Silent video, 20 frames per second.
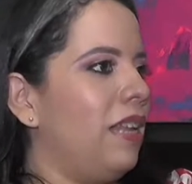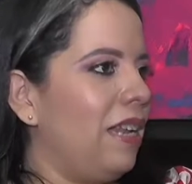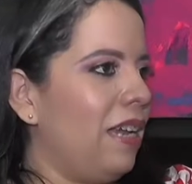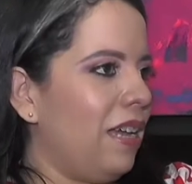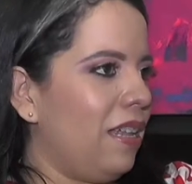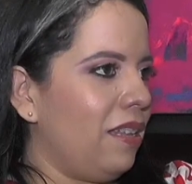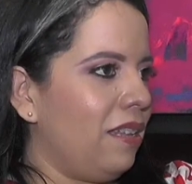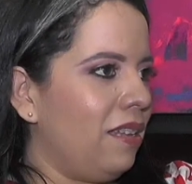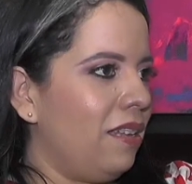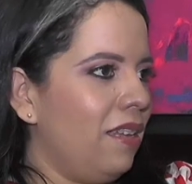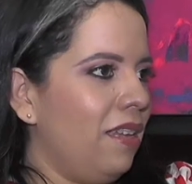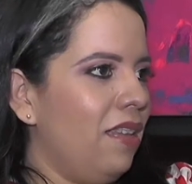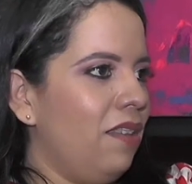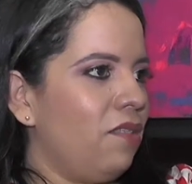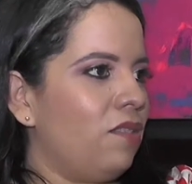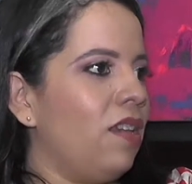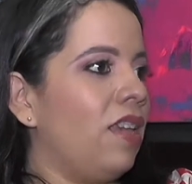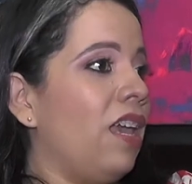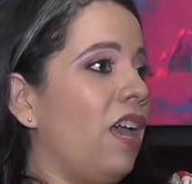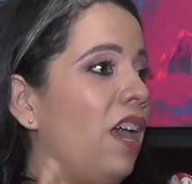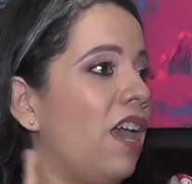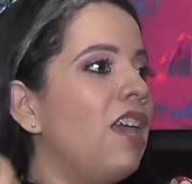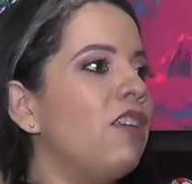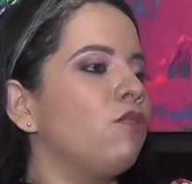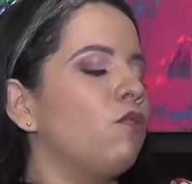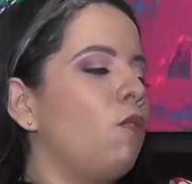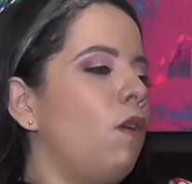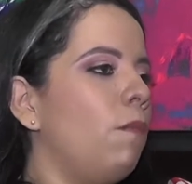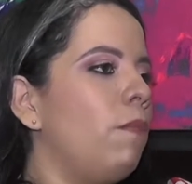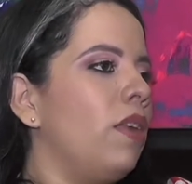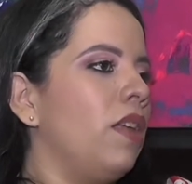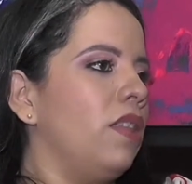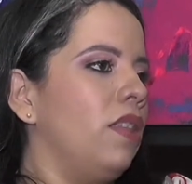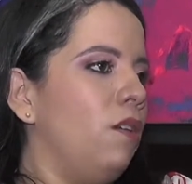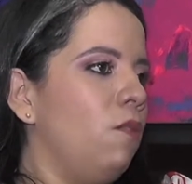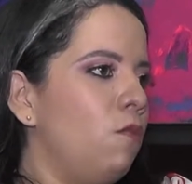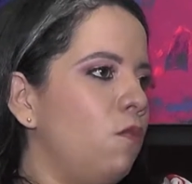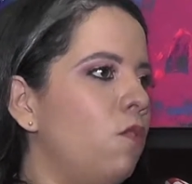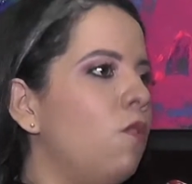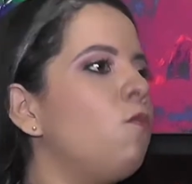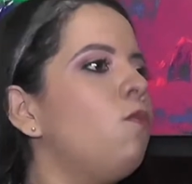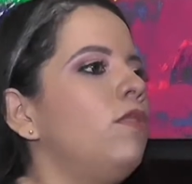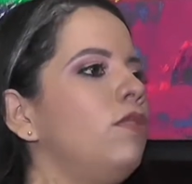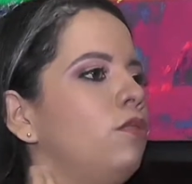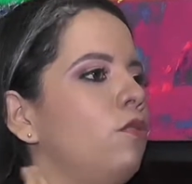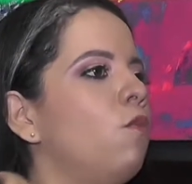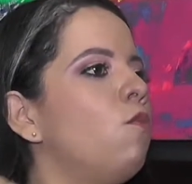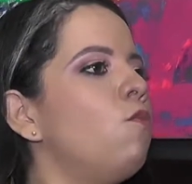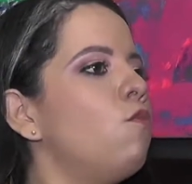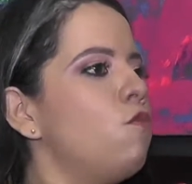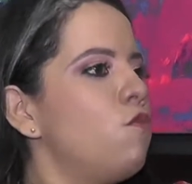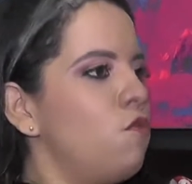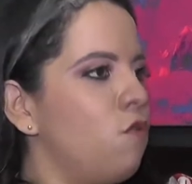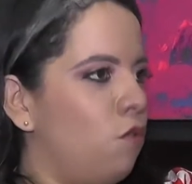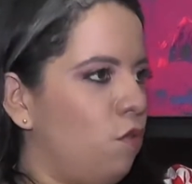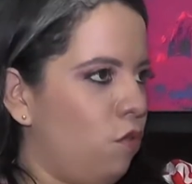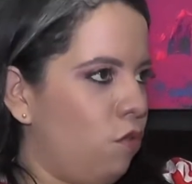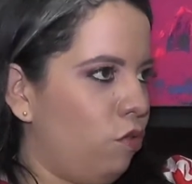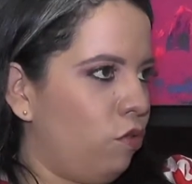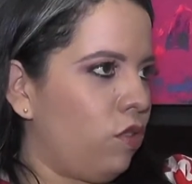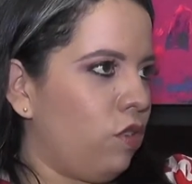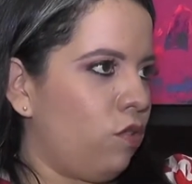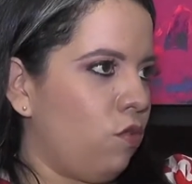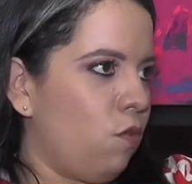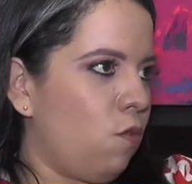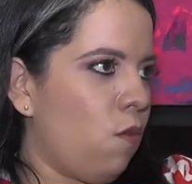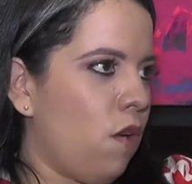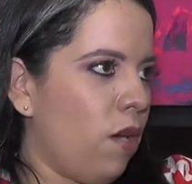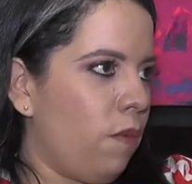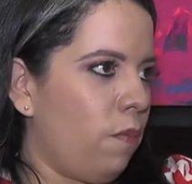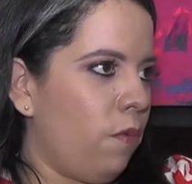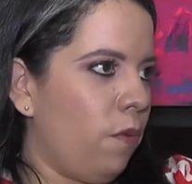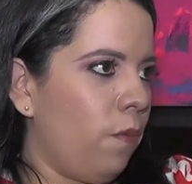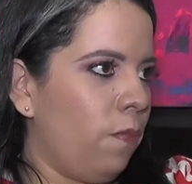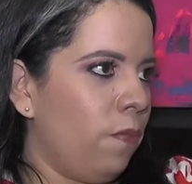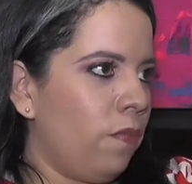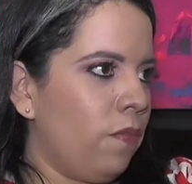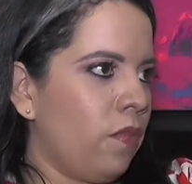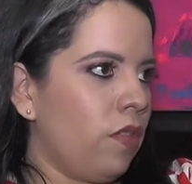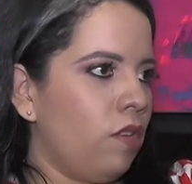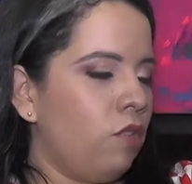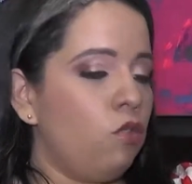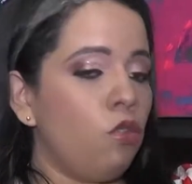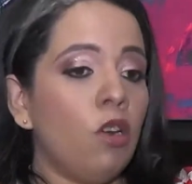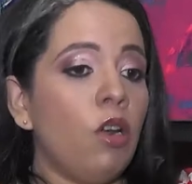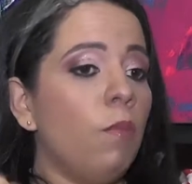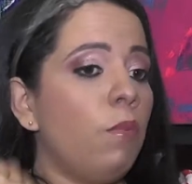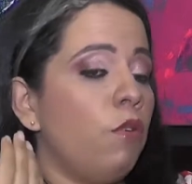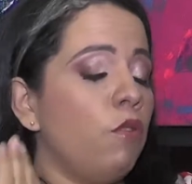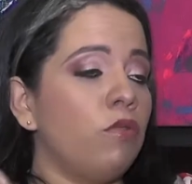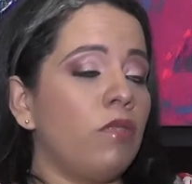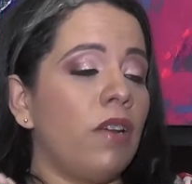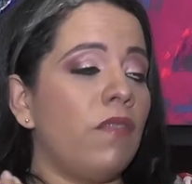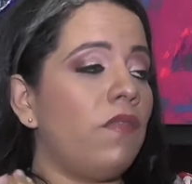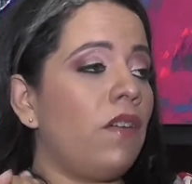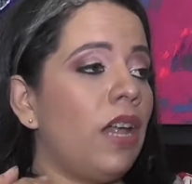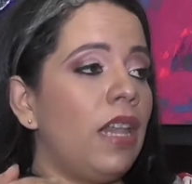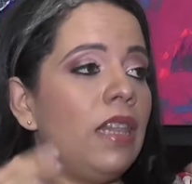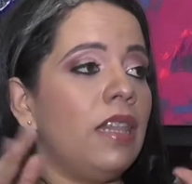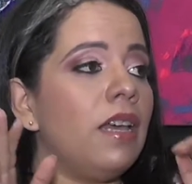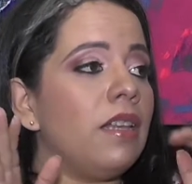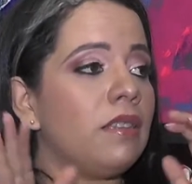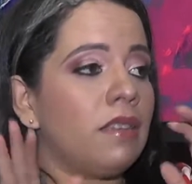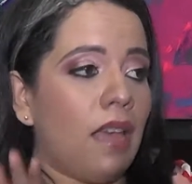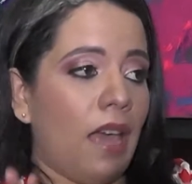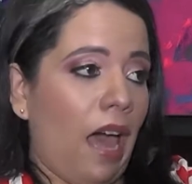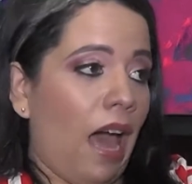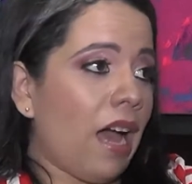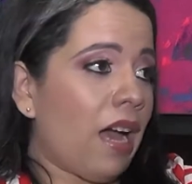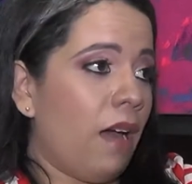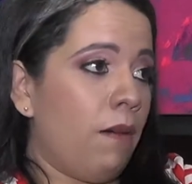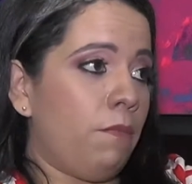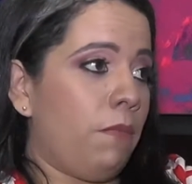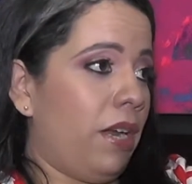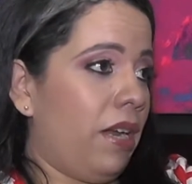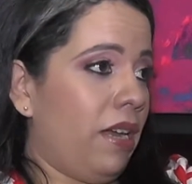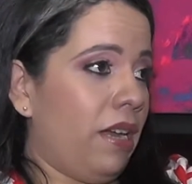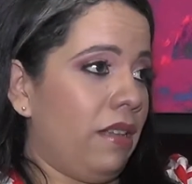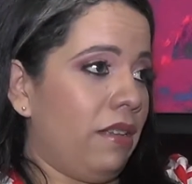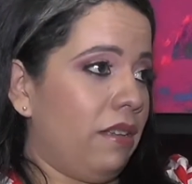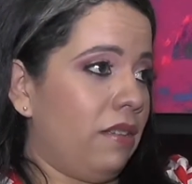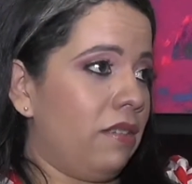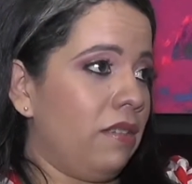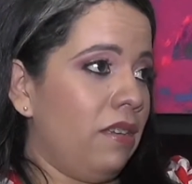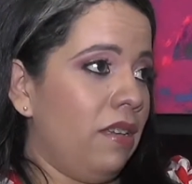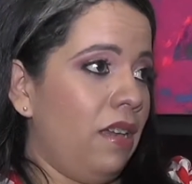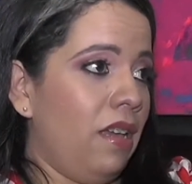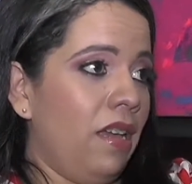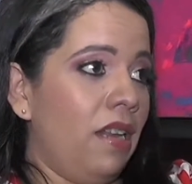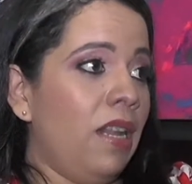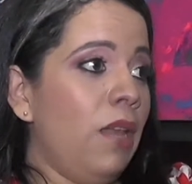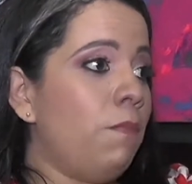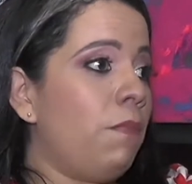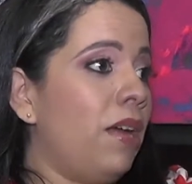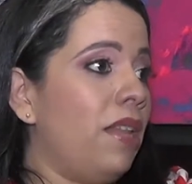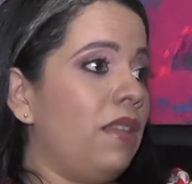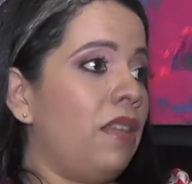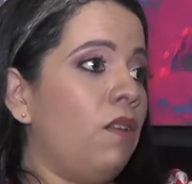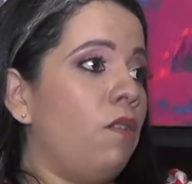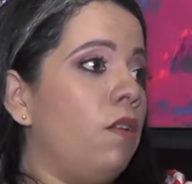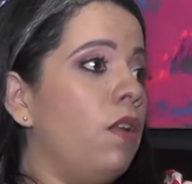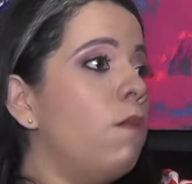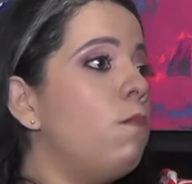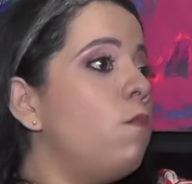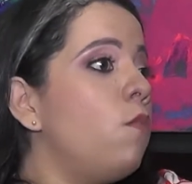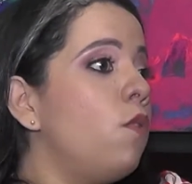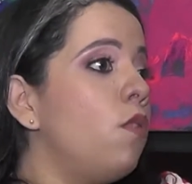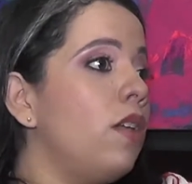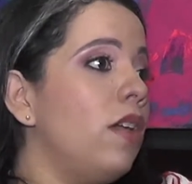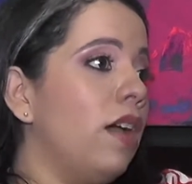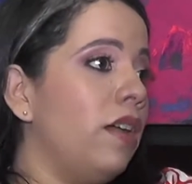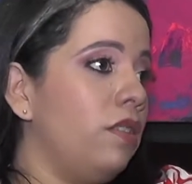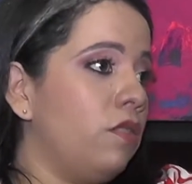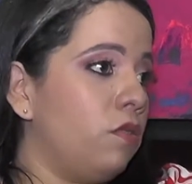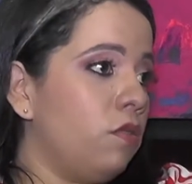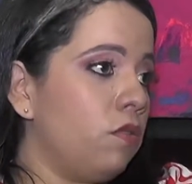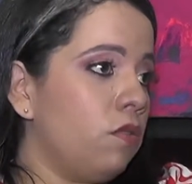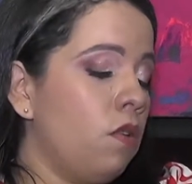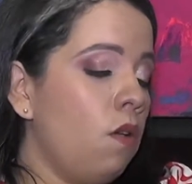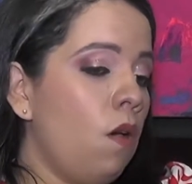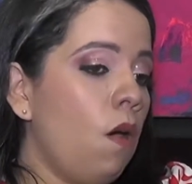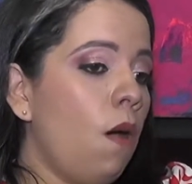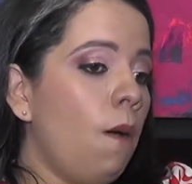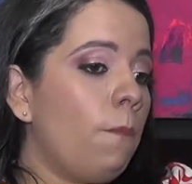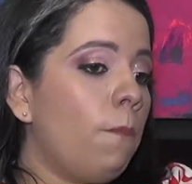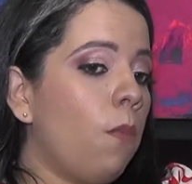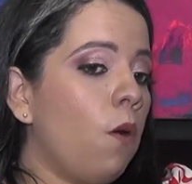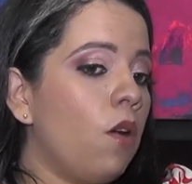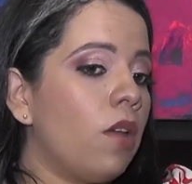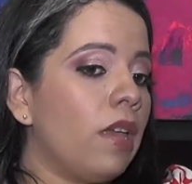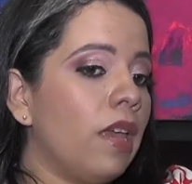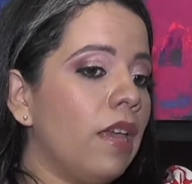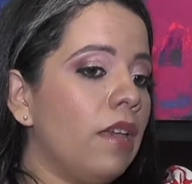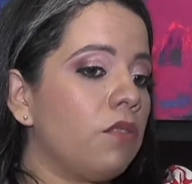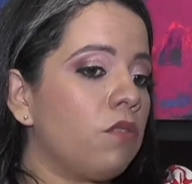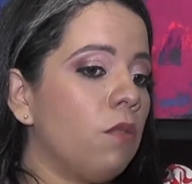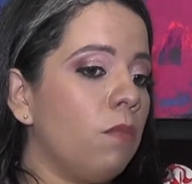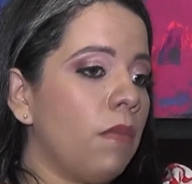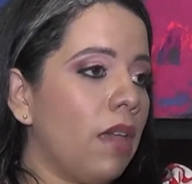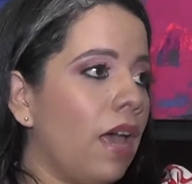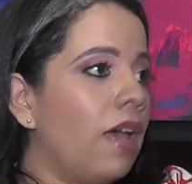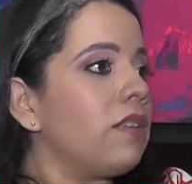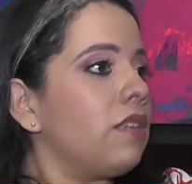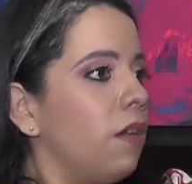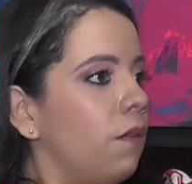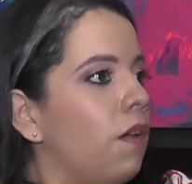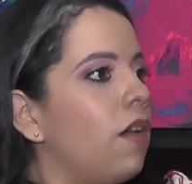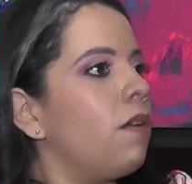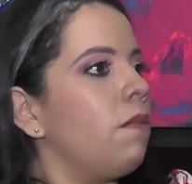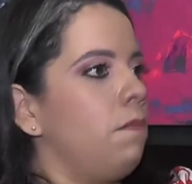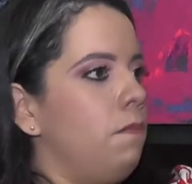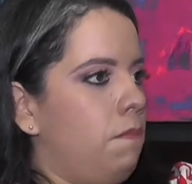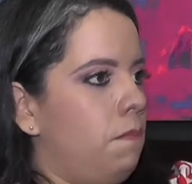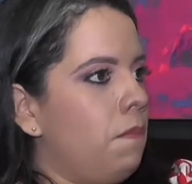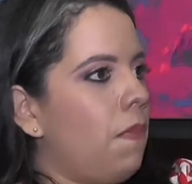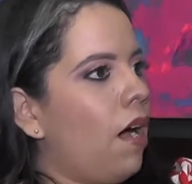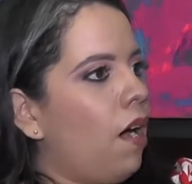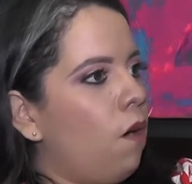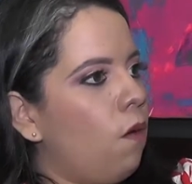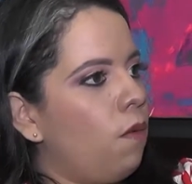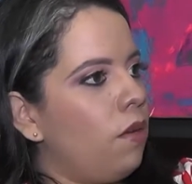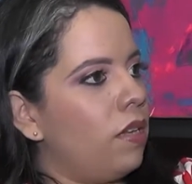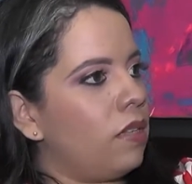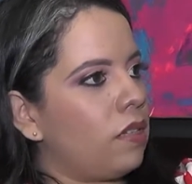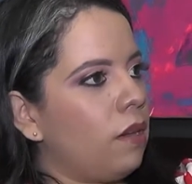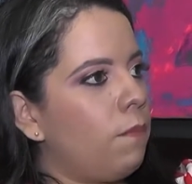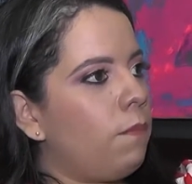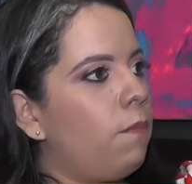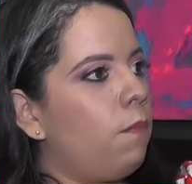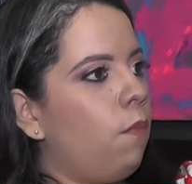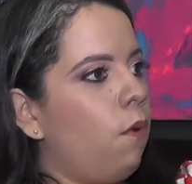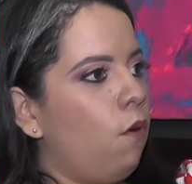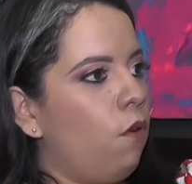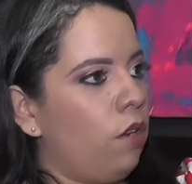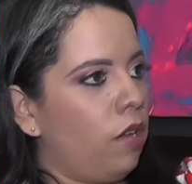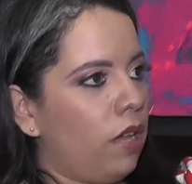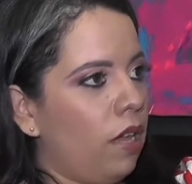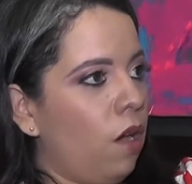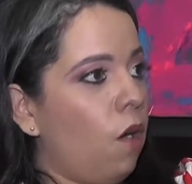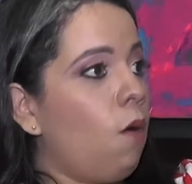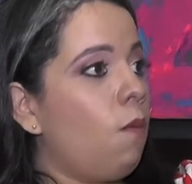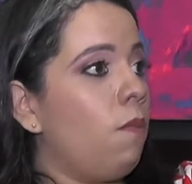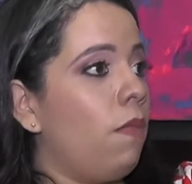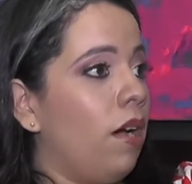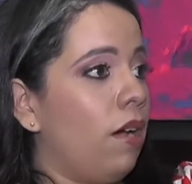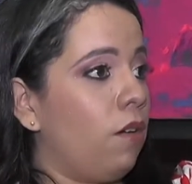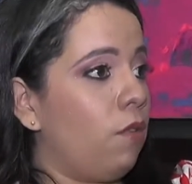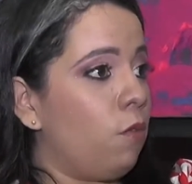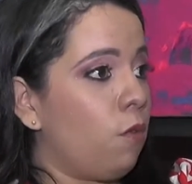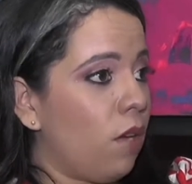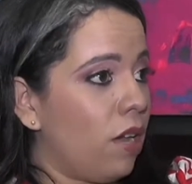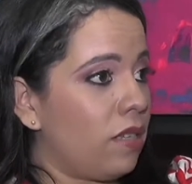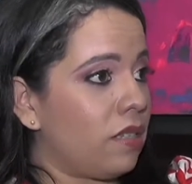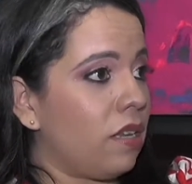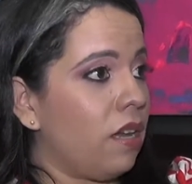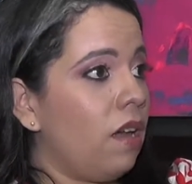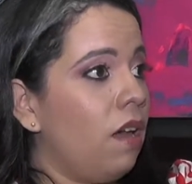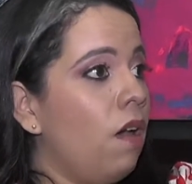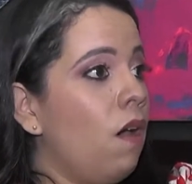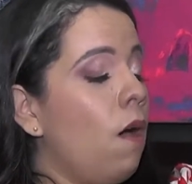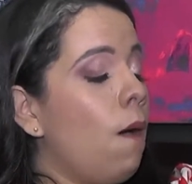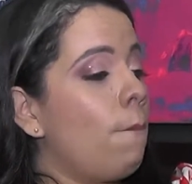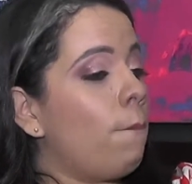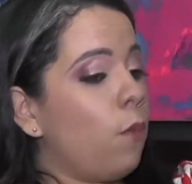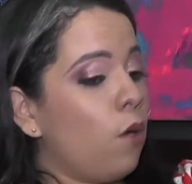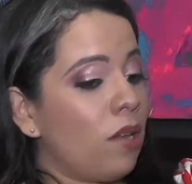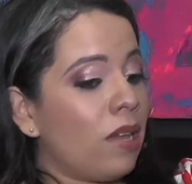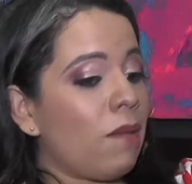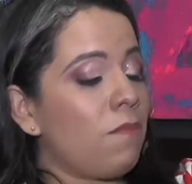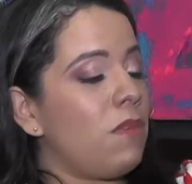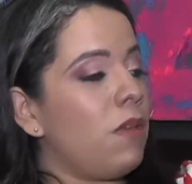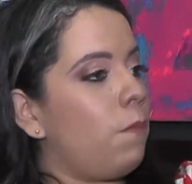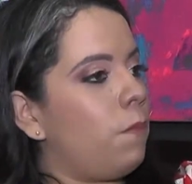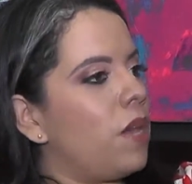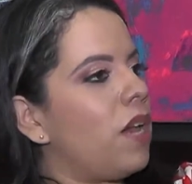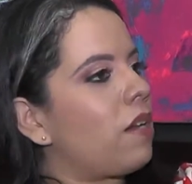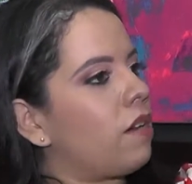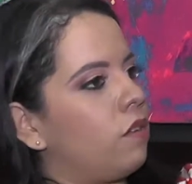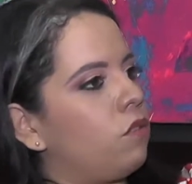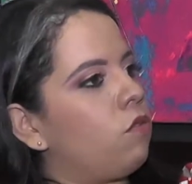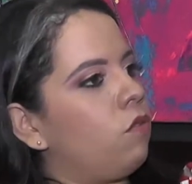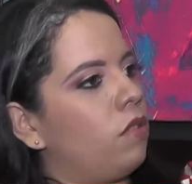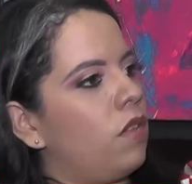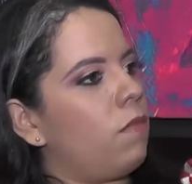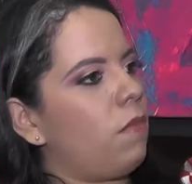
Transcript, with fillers: delgada. sé que eso lo aprende uno cuando uno conoce su cuerpo. Yo no puedo usar faldas acampanadas ni pantalones muy anchos porque eso me hace ver más obesa porque o más gruesa porque mis piernas son